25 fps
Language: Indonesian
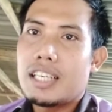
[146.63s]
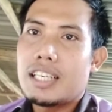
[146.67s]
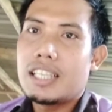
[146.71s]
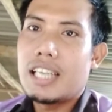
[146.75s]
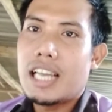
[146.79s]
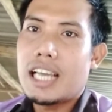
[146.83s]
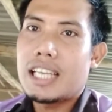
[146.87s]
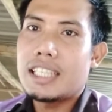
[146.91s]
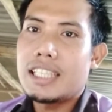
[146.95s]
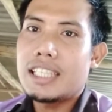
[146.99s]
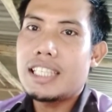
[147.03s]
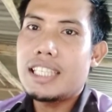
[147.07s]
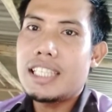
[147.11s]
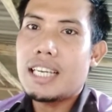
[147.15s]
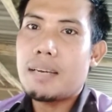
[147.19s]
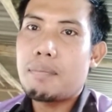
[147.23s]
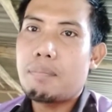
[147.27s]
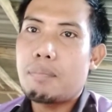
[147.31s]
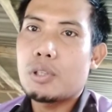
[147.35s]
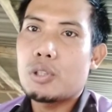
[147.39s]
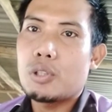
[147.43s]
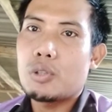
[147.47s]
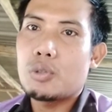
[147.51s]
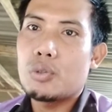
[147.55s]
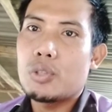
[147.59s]
nantinya
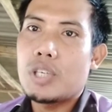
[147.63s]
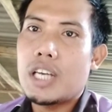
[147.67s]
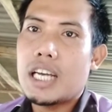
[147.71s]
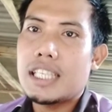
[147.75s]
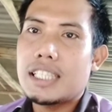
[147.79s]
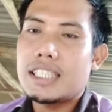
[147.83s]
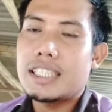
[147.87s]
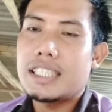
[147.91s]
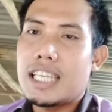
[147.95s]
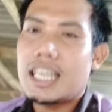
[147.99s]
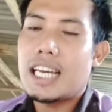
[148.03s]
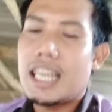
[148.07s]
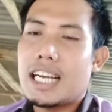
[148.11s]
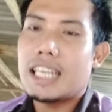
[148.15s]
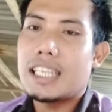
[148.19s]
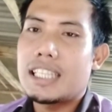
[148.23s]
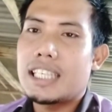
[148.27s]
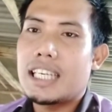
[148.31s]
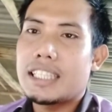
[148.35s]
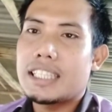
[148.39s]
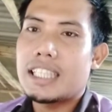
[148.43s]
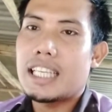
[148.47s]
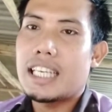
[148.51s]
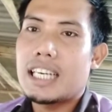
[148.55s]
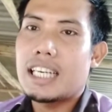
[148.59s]
petugas yang
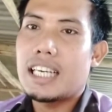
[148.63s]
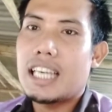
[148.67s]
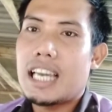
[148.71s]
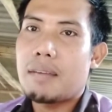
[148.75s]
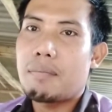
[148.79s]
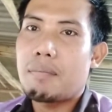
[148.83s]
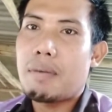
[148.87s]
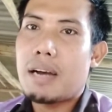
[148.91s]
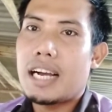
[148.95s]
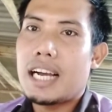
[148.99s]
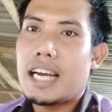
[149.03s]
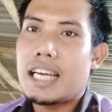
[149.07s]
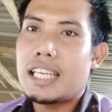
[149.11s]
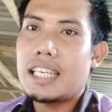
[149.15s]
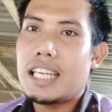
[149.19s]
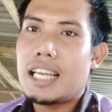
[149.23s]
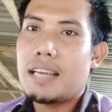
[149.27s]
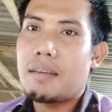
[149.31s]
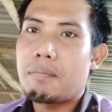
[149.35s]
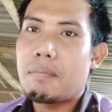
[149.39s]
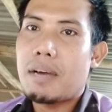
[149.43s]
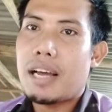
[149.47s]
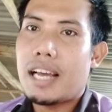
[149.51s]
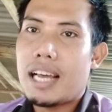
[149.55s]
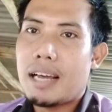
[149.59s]
akan datang ke lapangan
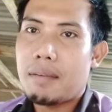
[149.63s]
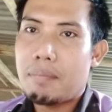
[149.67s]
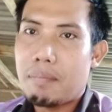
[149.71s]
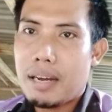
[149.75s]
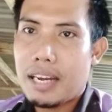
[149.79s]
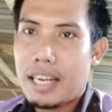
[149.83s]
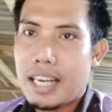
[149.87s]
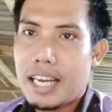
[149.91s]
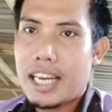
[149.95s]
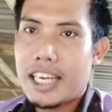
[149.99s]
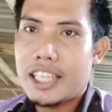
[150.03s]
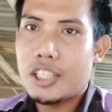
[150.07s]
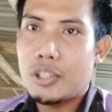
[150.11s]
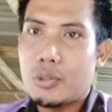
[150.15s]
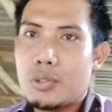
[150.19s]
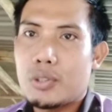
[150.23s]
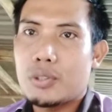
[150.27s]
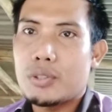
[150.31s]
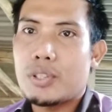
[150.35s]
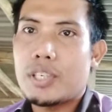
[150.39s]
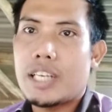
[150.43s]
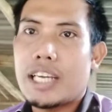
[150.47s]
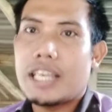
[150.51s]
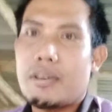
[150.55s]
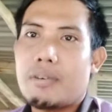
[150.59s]
apakah itu
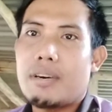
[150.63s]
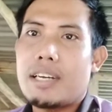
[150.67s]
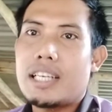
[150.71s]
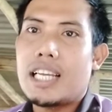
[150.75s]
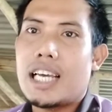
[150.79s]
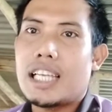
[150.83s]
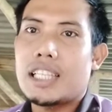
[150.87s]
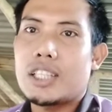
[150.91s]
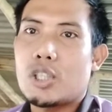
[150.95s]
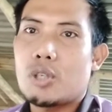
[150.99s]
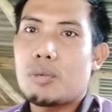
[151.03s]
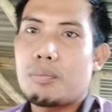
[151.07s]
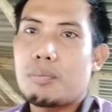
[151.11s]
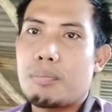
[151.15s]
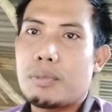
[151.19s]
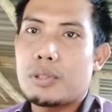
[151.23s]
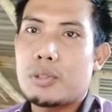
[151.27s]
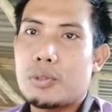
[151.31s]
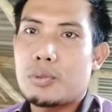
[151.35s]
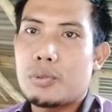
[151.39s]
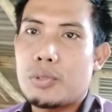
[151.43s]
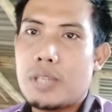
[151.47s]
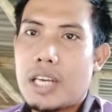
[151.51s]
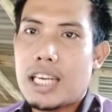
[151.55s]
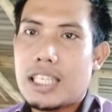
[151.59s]
dokter hewan atau
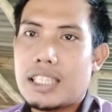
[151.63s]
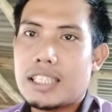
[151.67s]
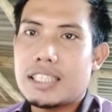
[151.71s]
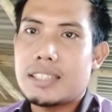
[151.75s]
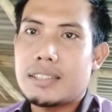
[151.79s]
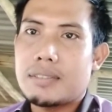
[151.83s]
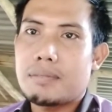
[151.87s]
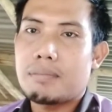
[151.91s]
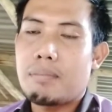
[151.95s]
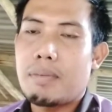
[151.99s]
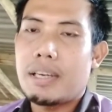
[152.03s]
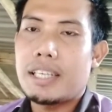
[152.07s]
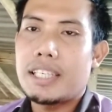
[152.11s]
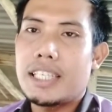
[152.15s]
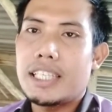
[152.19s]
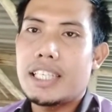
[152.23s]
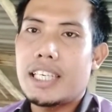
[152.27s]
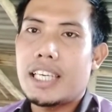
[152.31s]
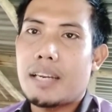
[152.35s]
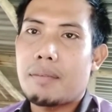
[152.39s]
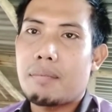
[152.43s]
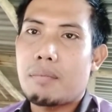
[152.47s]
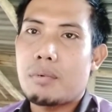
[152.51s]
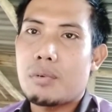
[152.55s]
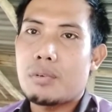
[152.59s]
petugas medik
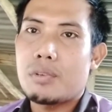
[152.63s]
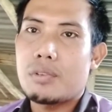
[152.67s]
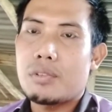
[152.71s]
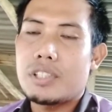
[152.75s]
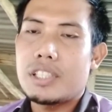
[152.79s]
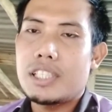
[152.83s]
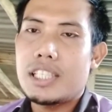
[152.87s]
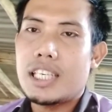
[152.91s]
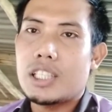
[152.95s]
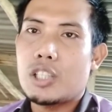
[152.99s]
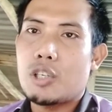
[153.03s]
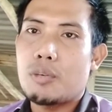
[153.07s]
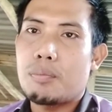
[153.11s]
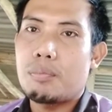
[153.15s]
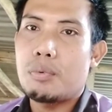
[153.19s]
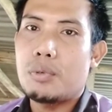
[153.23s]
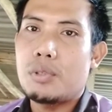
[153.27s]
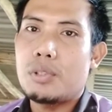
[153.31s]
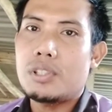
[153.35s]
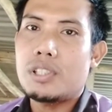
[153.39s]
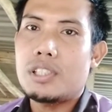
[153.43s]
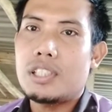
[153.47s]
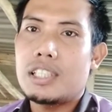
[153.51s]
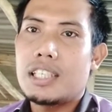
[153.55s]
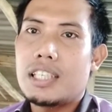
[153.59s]
reproduksi
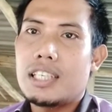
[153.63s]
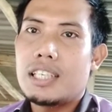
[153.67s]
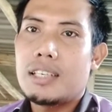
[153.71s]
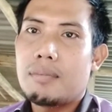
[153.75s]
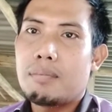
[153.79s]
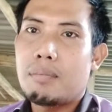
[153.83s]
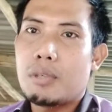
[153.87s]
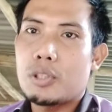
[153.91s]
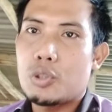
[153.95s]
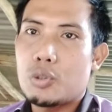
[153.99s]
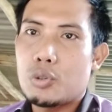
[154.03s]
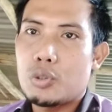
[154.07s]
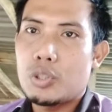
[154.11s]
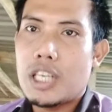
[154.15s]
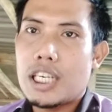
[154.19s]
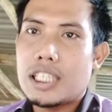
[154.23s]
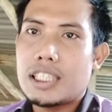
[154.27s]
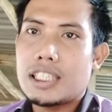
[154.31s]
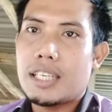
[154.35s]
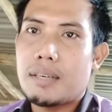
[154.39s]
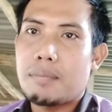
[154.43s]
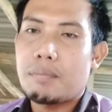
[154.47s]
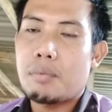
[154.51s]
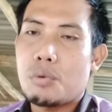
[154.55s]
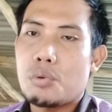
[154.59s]
ataupun
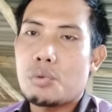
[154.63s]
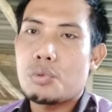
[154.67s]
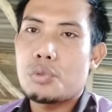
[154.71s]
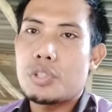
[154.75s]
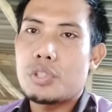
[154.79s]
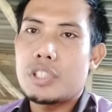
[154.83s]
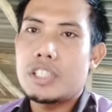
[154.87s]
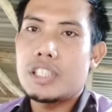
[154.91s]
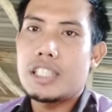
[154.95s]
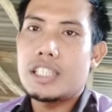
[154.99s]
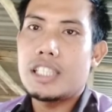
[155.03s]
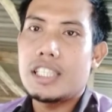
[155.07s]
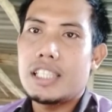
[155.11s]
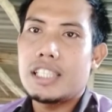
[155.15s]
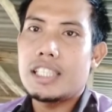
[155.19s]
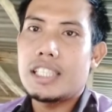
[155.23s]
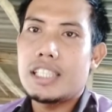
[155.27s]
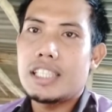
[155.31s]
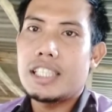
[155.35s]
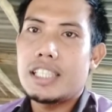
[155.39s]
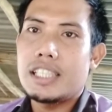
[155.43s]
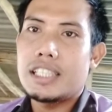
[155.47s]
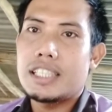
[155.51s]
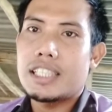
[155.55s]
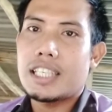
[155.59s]
petugas
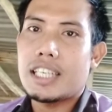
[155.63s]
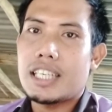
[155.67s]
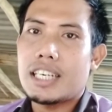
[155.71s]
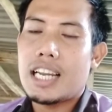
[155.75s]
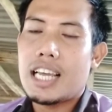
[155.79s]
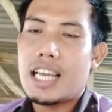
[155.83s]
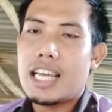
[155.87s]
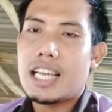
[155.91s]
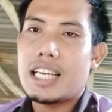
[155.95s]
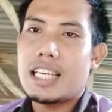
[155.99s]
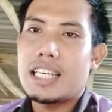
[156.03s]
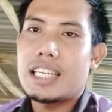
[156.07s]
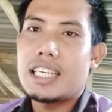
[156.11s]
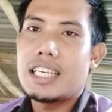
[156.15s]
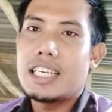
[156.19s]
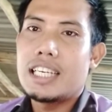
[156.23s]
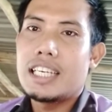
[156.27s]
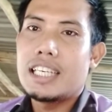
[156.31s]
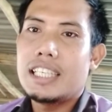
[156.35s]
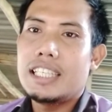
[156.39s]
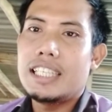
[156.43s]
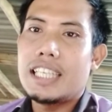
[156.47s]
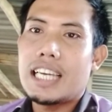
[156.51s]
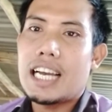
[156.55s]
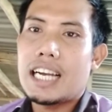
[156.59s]
reproduksi ternak
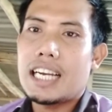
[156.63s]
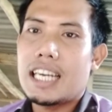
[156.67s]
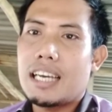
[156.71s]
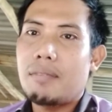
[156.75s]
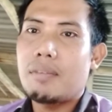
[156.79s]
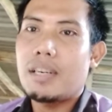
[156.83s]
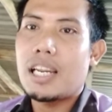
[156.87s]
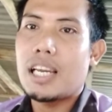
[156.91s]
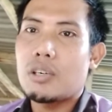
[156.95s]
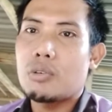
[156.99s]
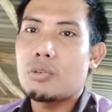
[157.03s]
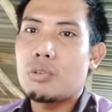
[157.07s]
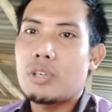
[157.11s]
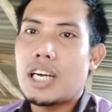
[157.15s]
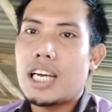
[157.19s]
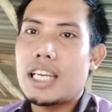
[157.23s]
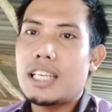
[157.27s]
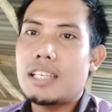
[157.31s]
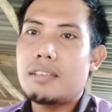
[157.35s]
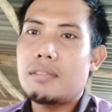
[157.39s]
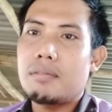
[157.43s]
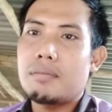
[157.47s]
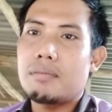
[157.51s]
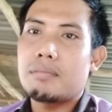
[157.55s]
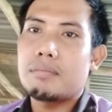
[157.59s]
yang akan
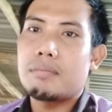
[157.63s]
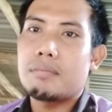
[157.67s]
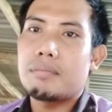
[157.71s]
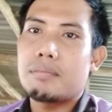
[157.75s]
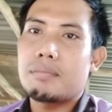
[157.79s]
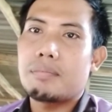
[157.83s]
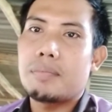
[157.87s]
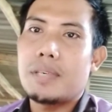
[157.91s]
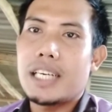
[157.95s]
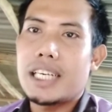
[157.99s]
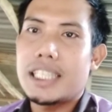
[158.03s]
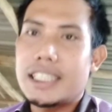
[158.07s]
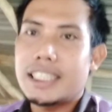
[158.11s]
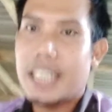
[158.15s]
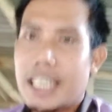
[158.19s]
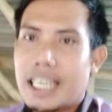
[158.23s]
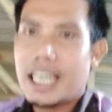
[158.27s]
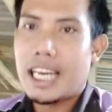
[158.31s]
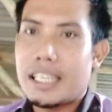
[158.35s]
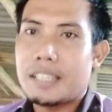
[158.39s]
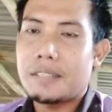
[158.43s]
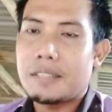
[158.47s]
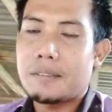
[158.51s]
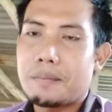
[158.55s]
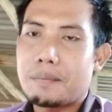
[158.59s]
melakukan
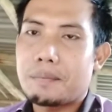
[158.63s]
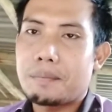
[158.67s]
pengecekan.